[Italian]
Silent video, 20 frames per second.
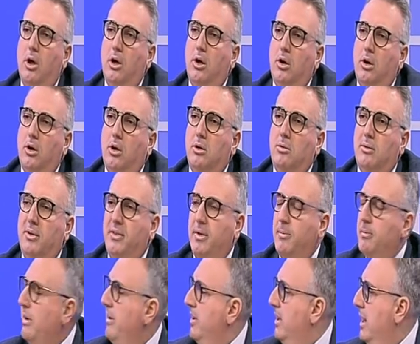Eh, in
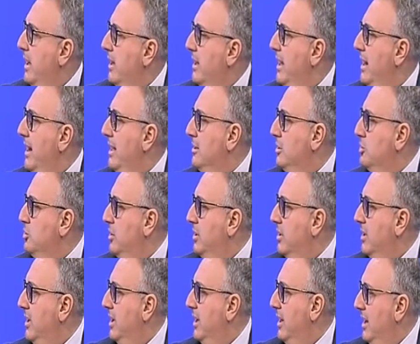questa breve chiacchierata
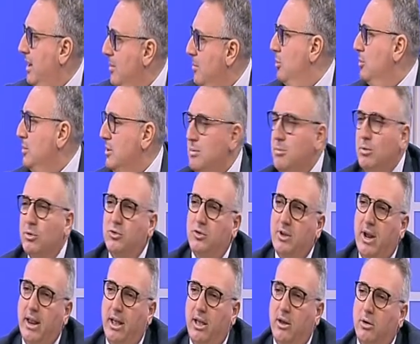cercheremo di
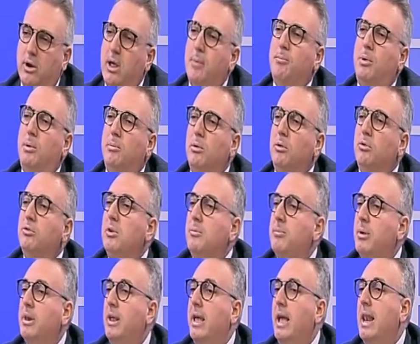dimostrare che non è proprio proprio
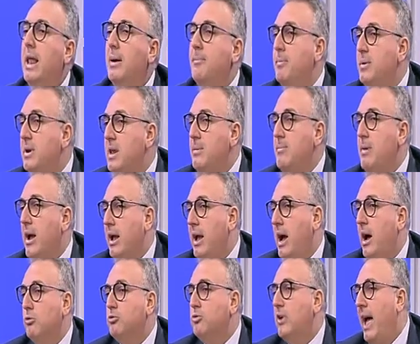così perché è la prima
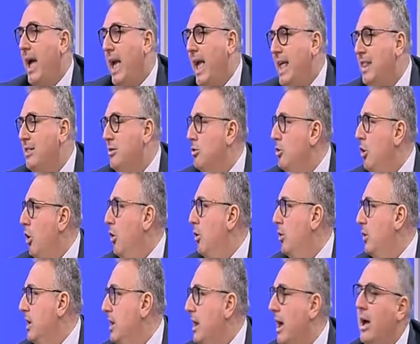causa
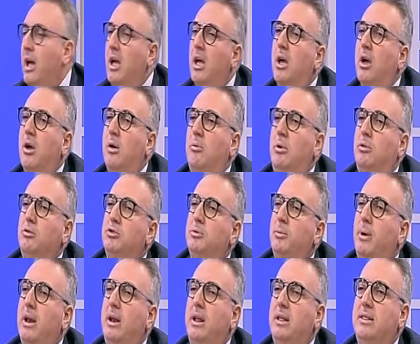endocrina. Quando
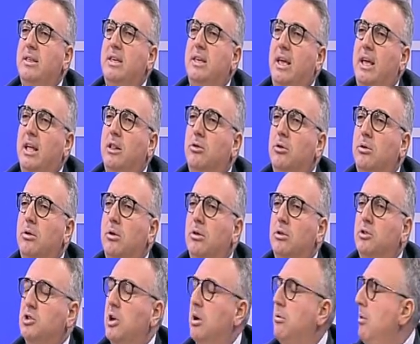si parla di
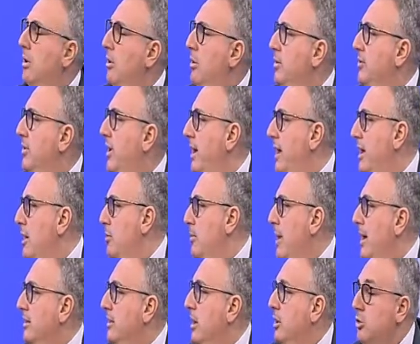endocrinologia è qualcosa che
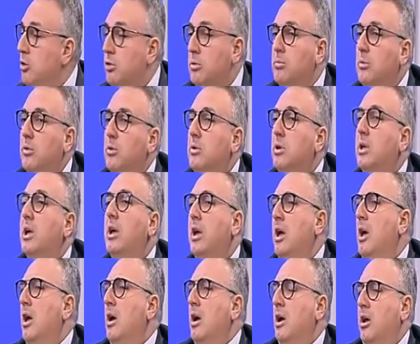riguarda gli ormoni.
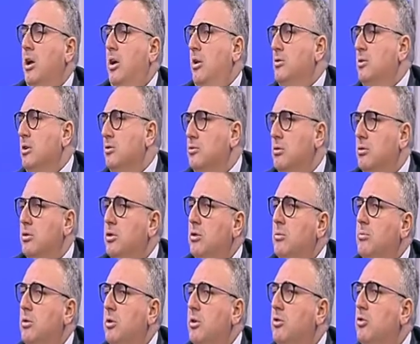Che cosa sono gli
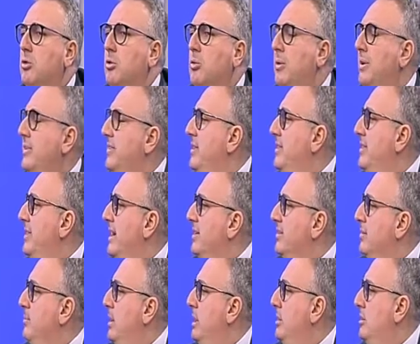ormoni? Sono questi
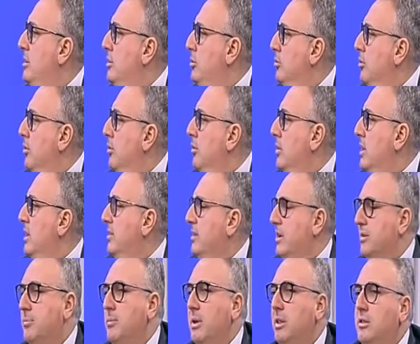trasmettitori,
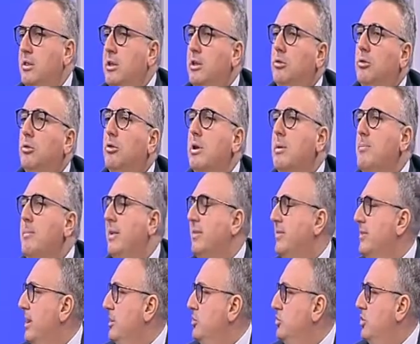trasmettitori
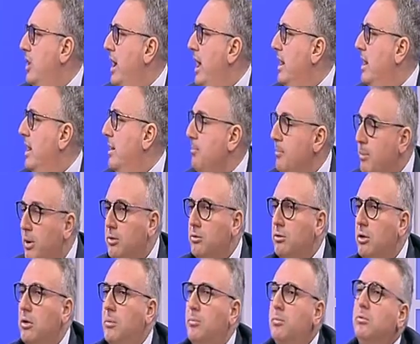messaggeri che
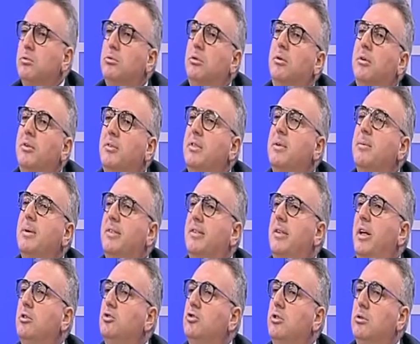portano appunto questi
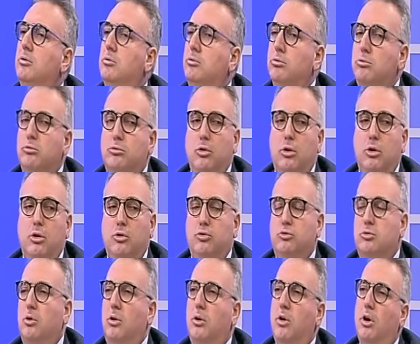messaggi in tutto il
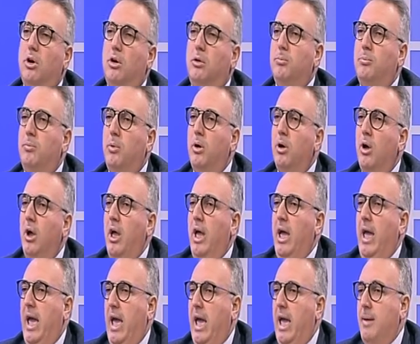nostro corpo
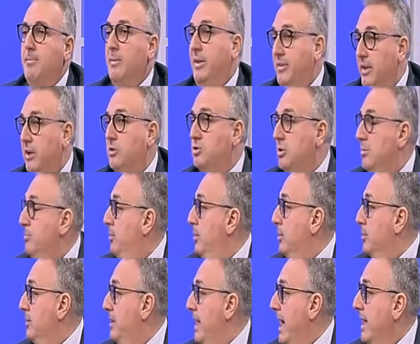e messaggi
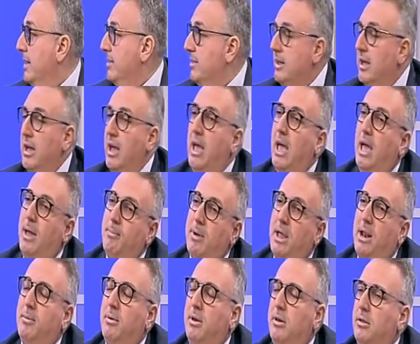importanti.
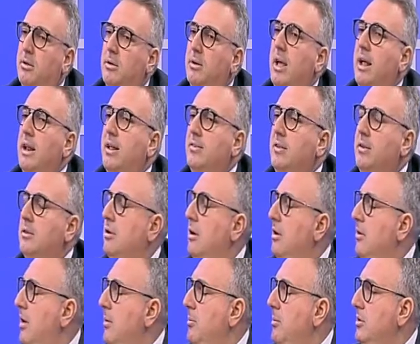Ebbene, per ritornare alla
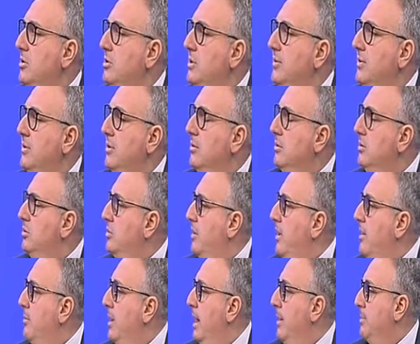sindrome dell'ovario policistico,
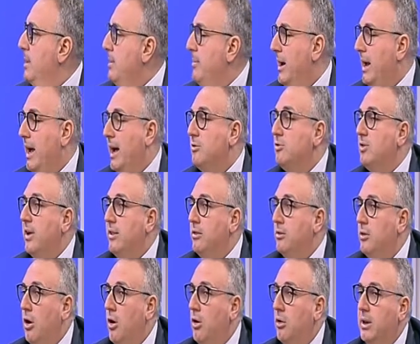dicevamo è la prima causa
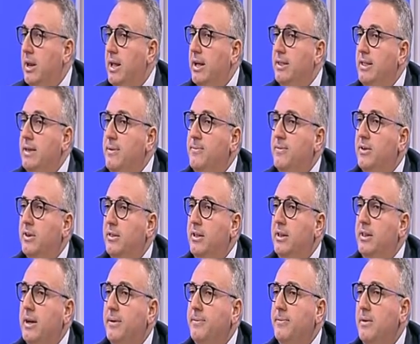endocrina di
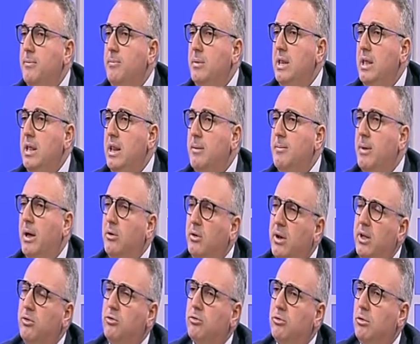infertilità femminile, ma
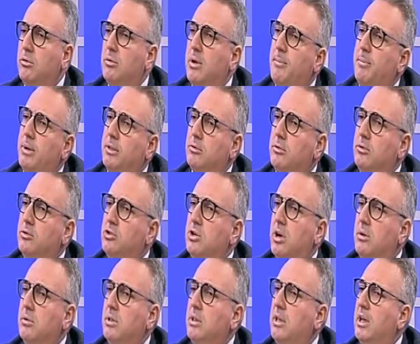non è solo una
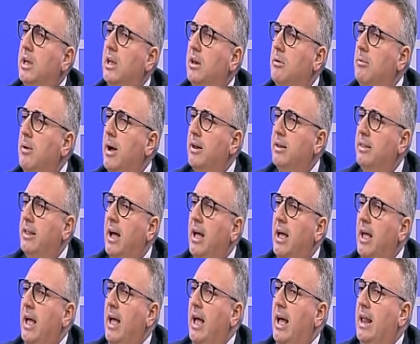patologia quindi che riguarda
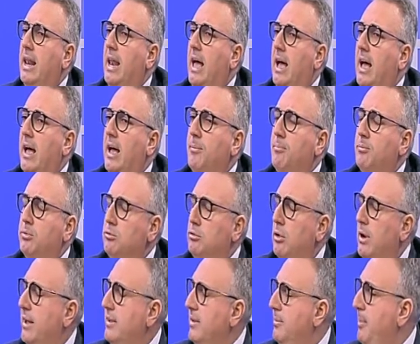
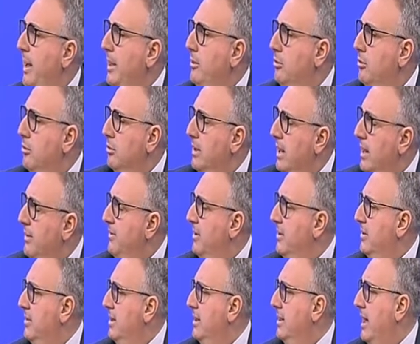l'aspetto della
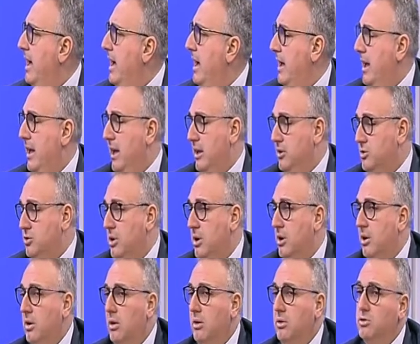fertilità e
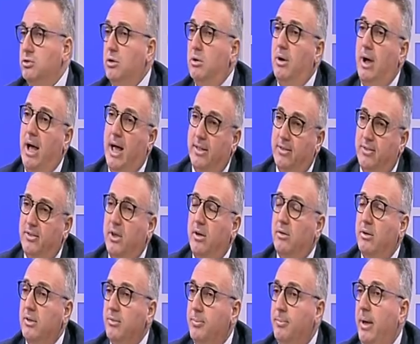ginecologico, anzi è
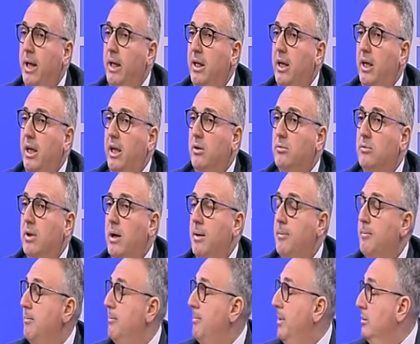una, è
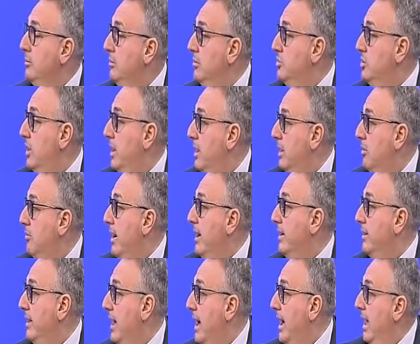una patologia che
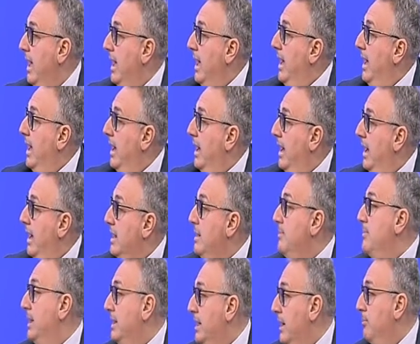riguarda eh,
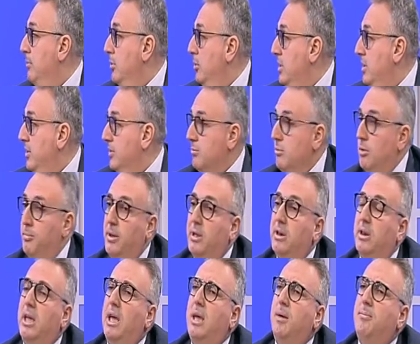il metabolismo.
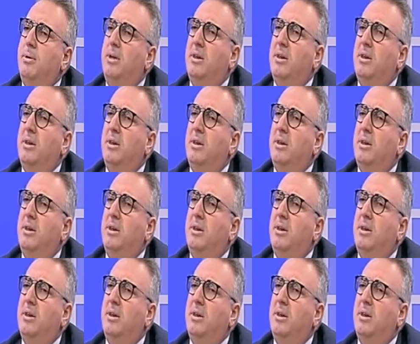Perché?